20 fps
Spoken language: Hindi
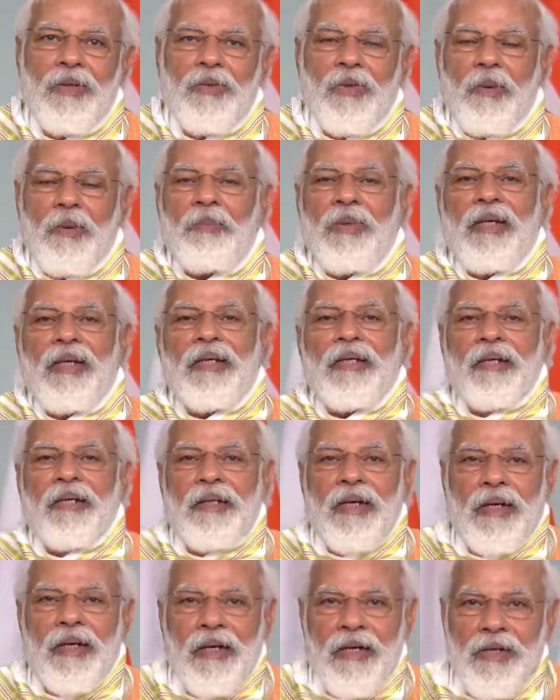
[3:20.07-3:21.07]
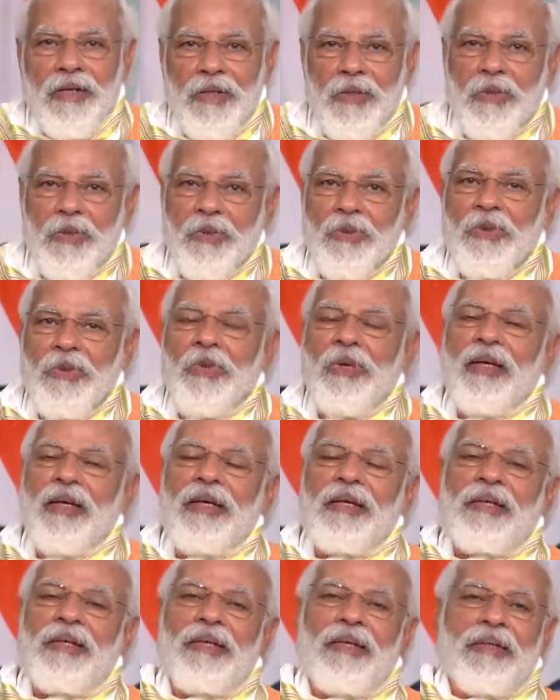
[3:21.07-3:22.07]
तो अब डिजिटल अड़ी शुरू हो
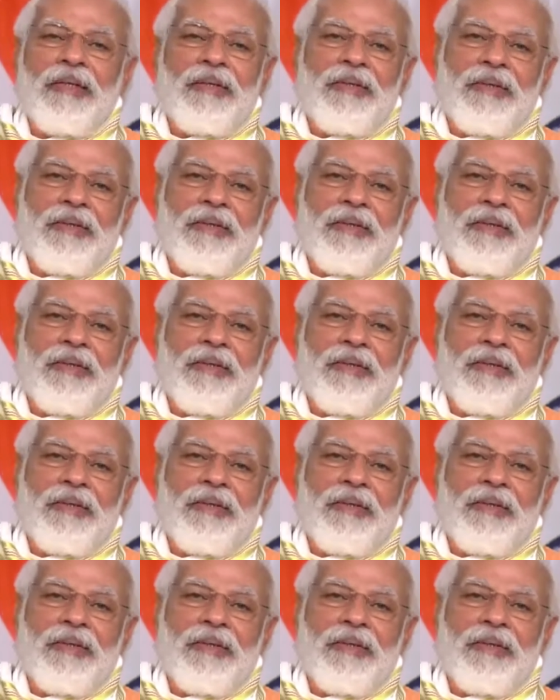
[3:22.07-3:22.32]
गई है